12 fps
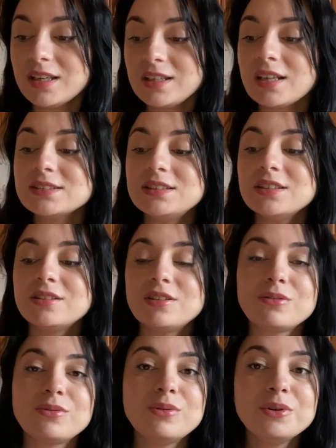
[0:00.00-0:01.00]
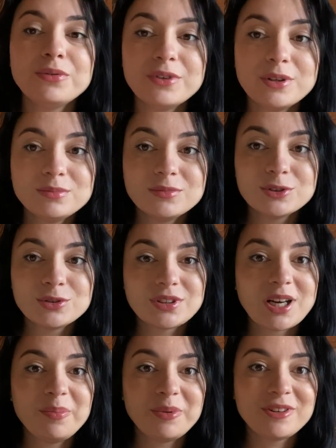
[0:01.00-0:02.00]
Я сделала кофе, с
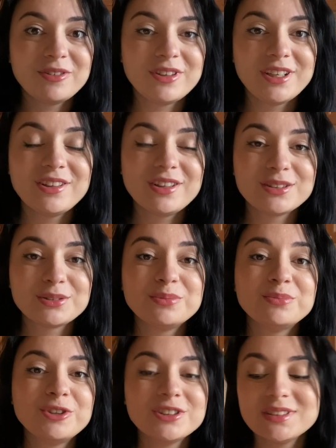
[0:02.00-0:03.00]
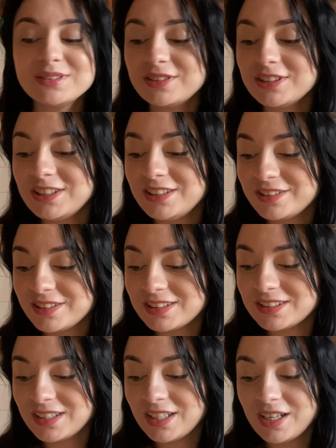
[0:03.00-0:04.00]
утра поговорила с кумой,
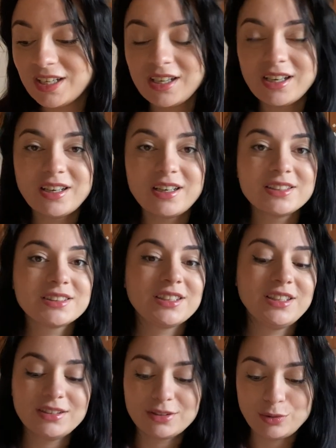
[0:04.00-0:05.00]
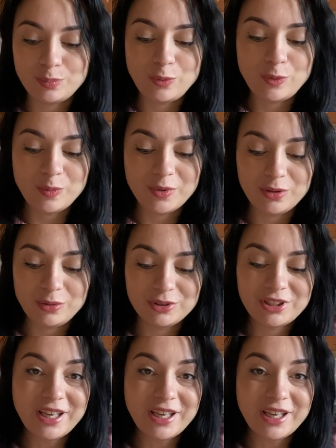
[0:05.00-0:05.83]
созвонилась, а с кто помнит, тоже